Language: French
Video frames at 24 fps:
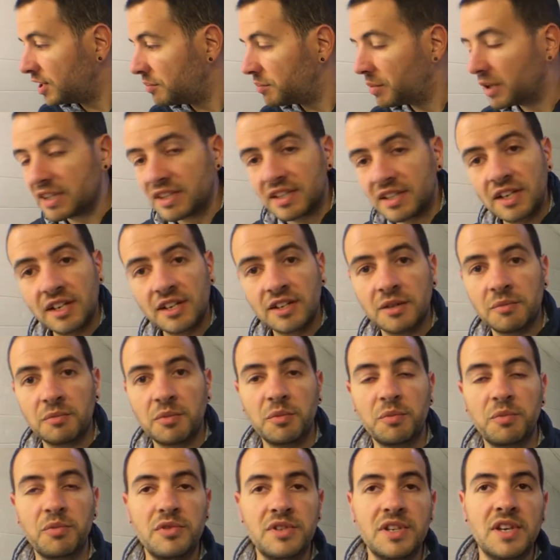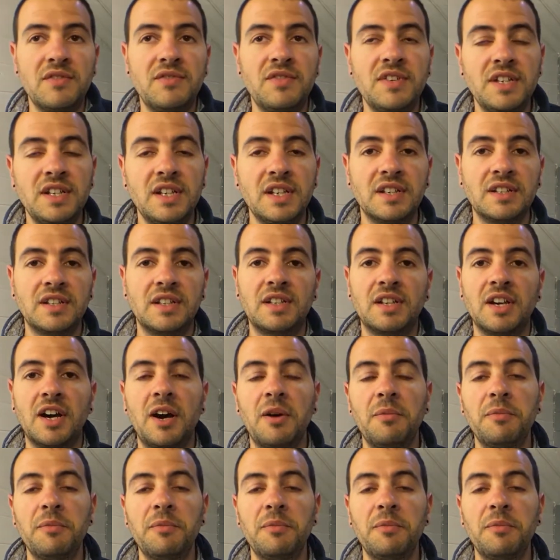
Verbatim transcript: passages un peu plus avides, etc.